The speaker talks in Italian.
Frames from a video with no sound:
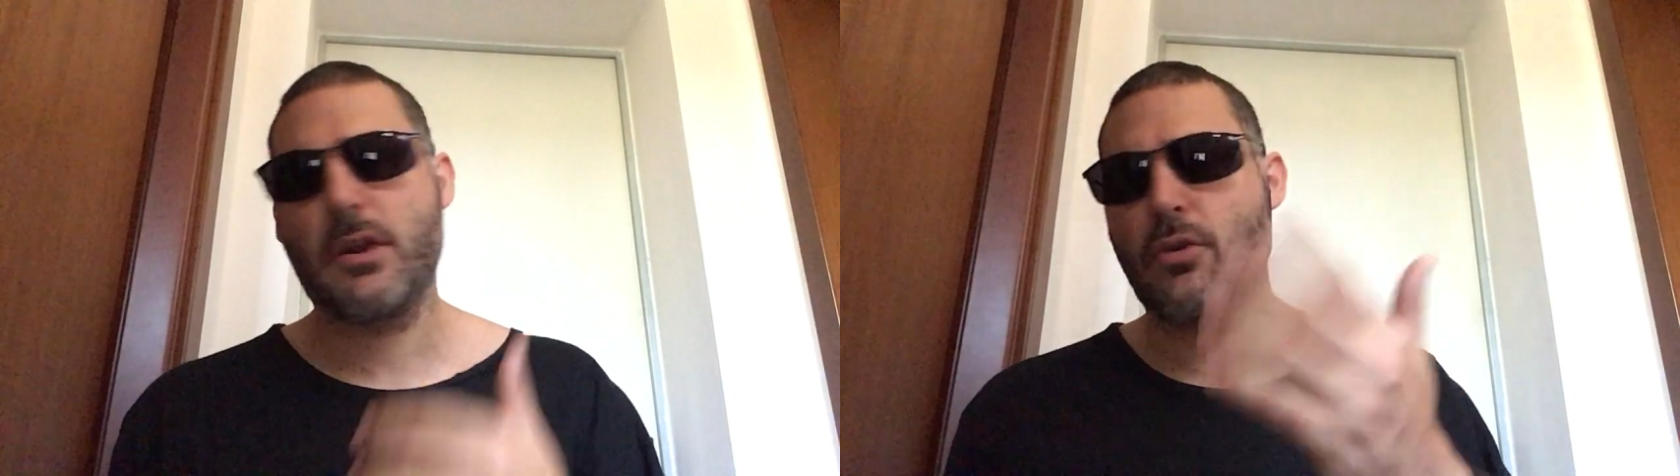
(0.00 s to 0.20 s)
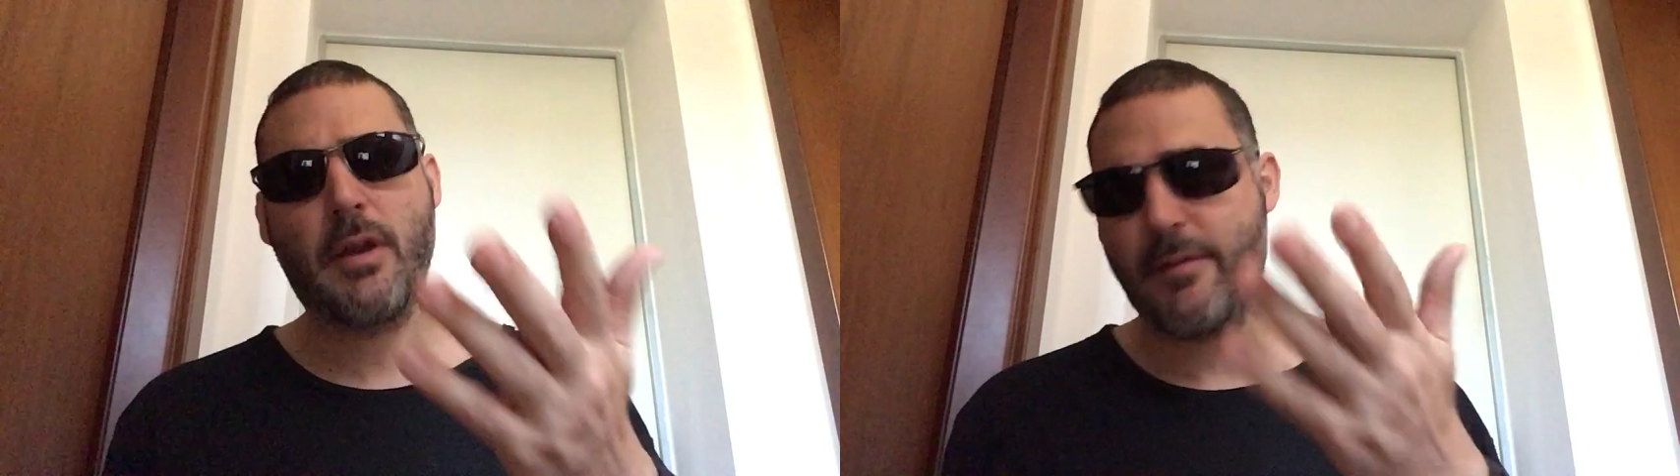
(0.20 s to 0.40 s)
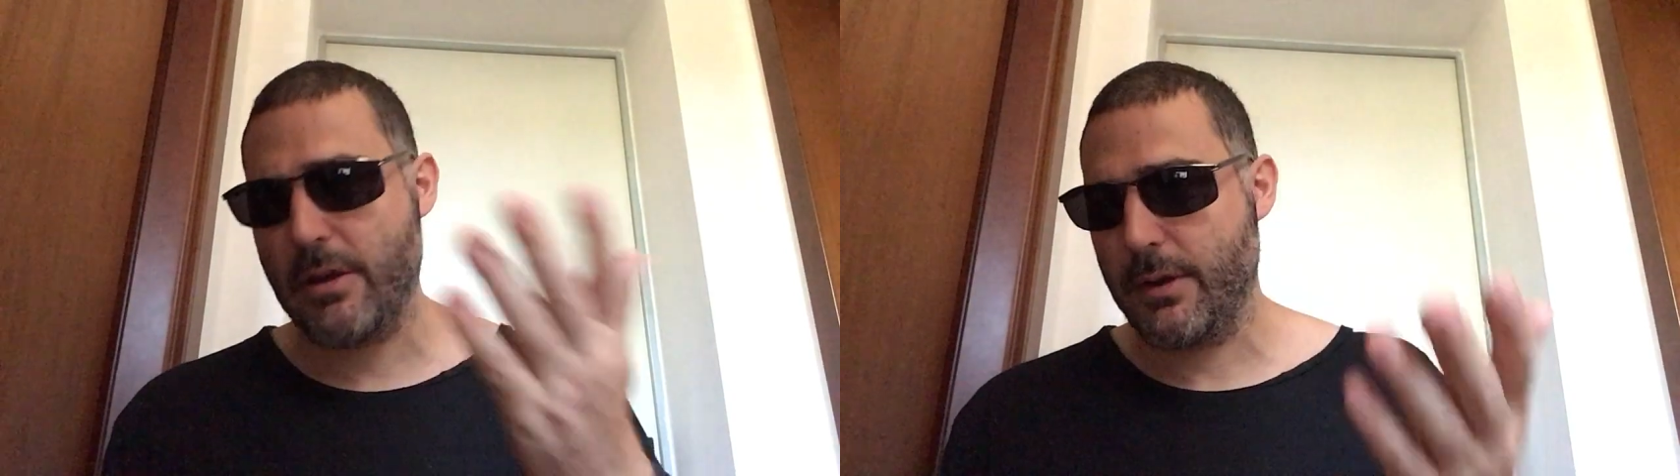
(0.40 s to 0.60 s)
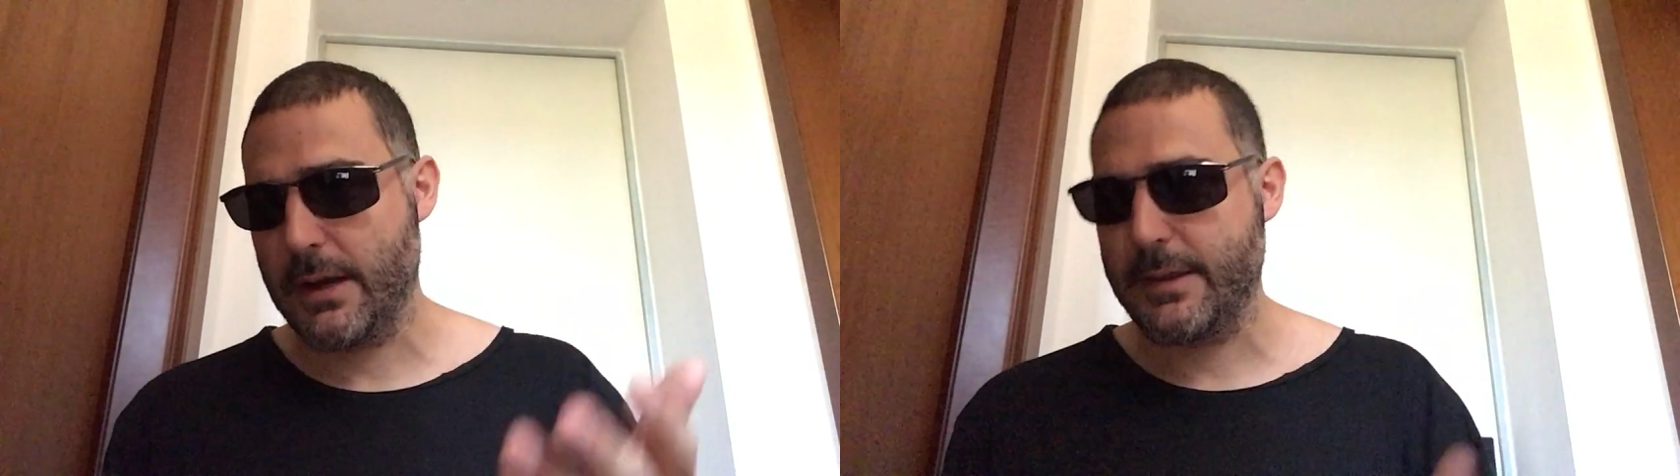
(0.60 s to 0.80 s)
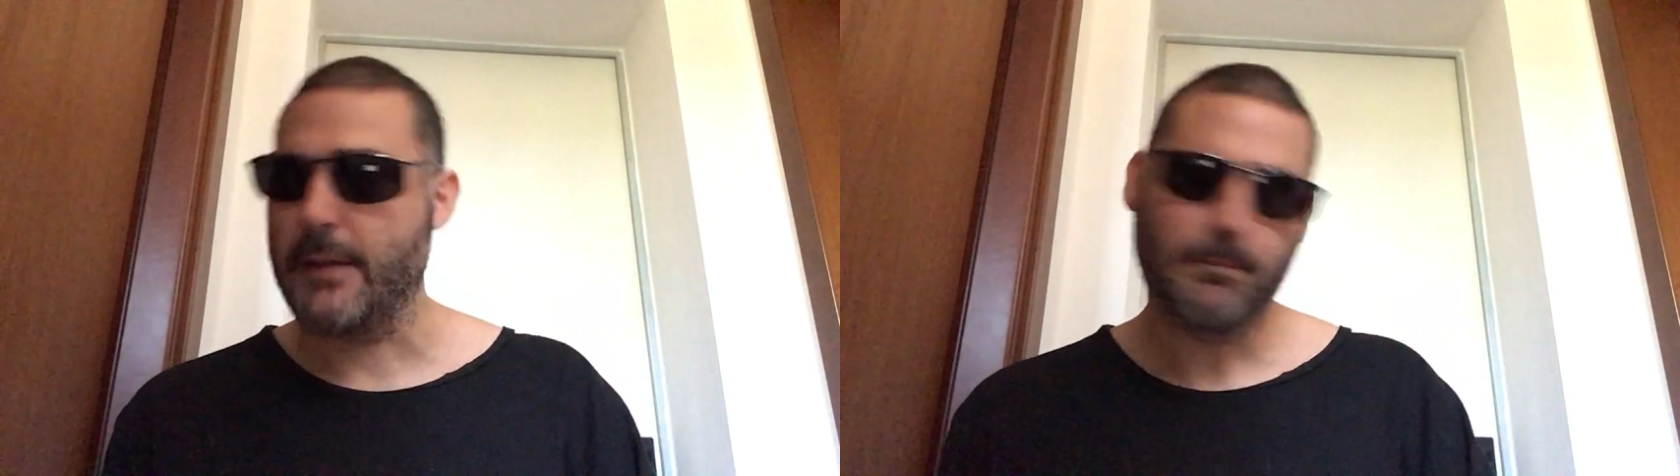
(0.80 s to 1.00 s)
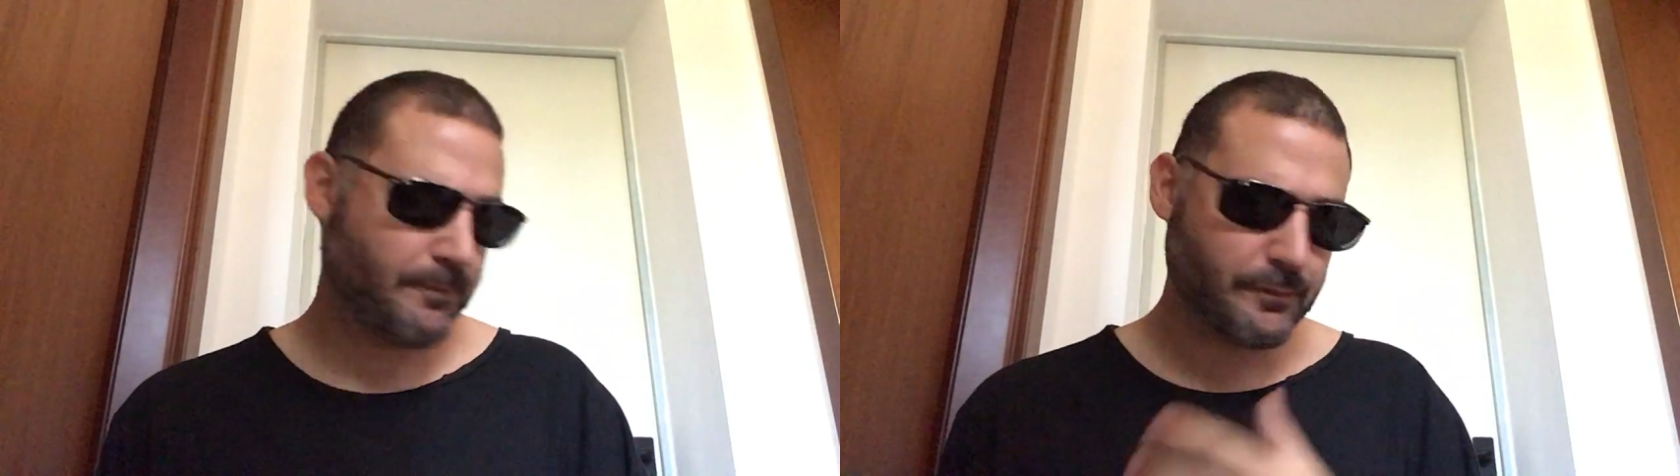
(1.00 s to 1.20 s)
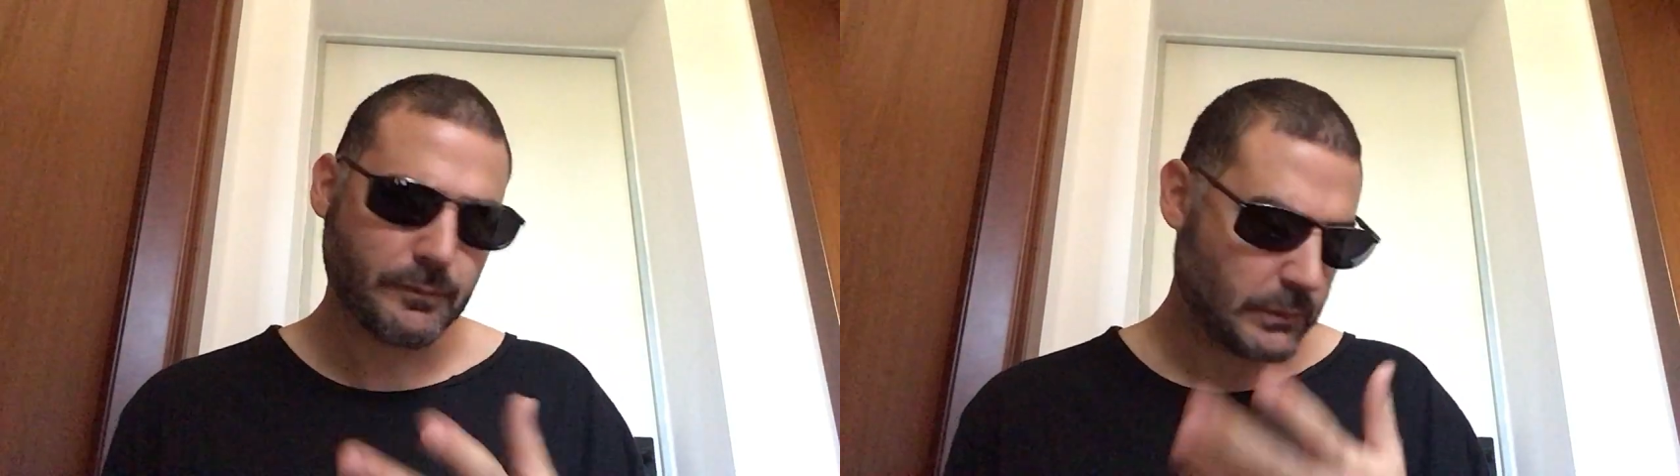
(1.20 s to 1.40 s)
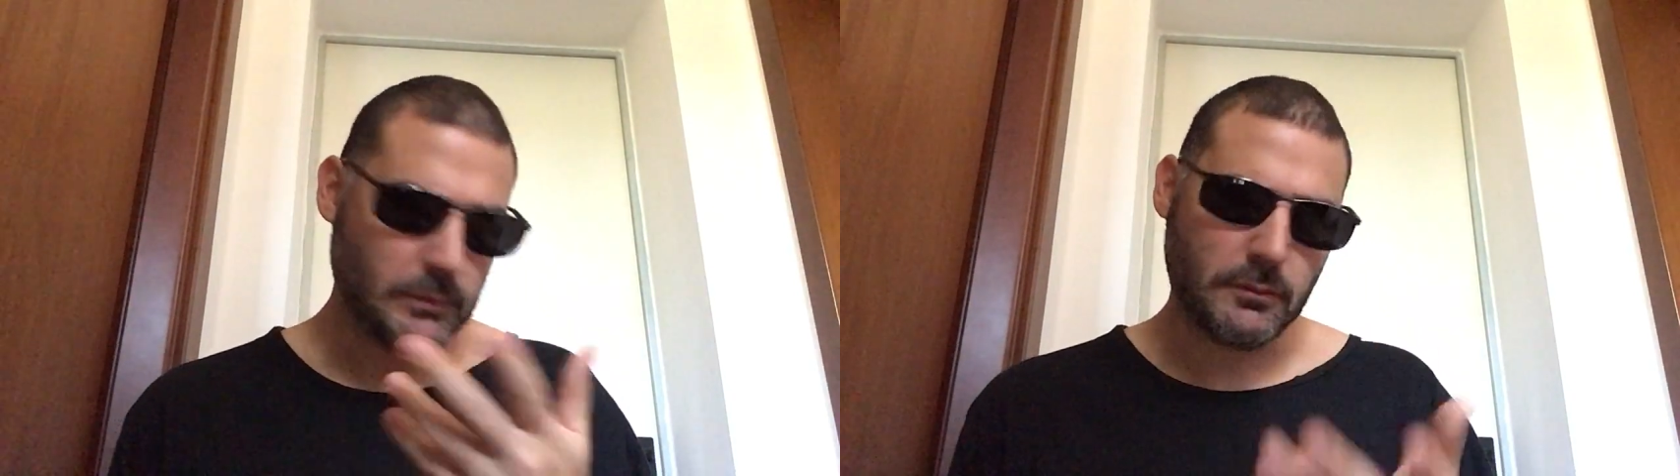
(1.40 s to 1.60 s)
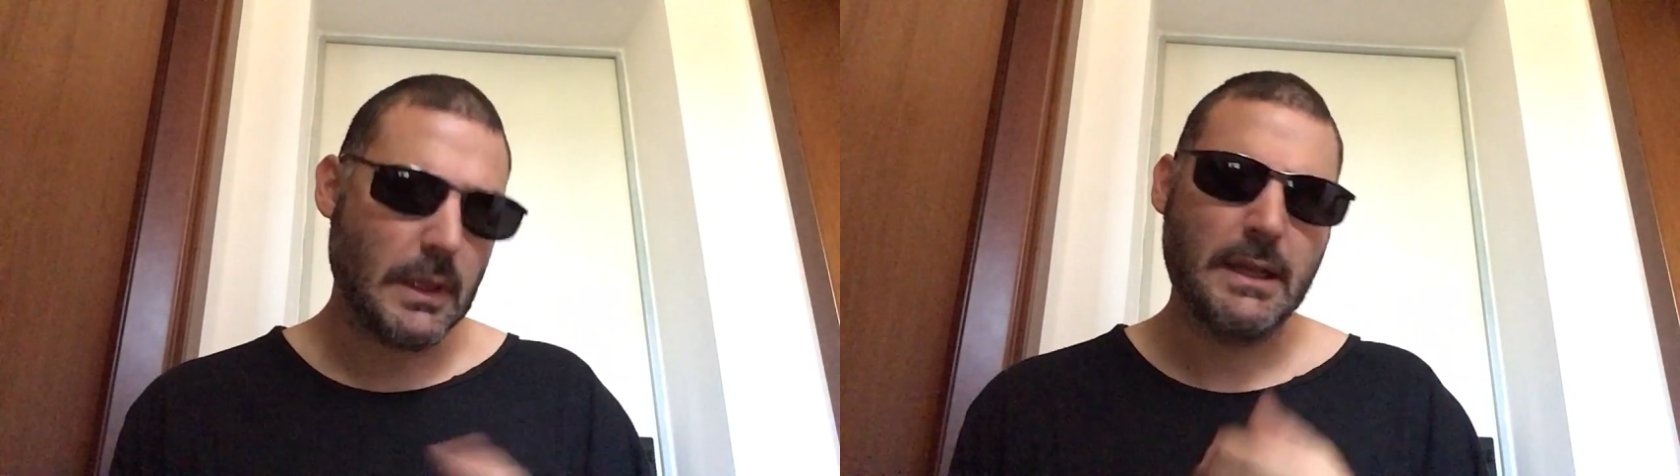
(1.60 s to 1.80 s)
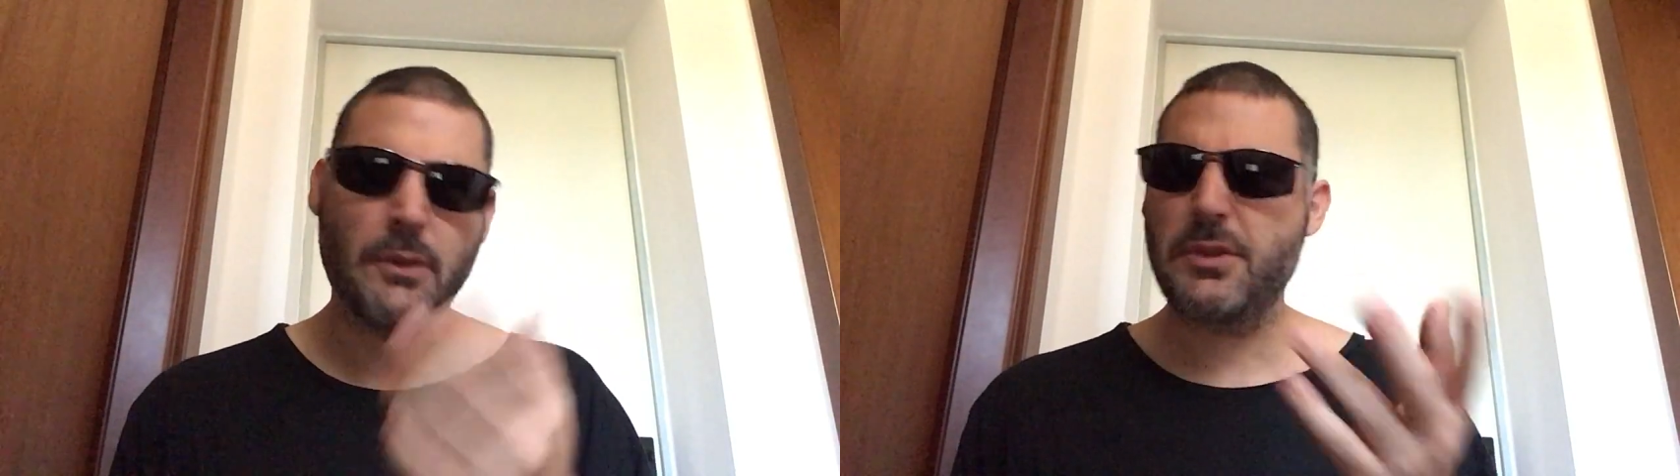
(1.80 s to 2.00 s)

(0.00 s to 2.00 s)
Non è vero in realtà la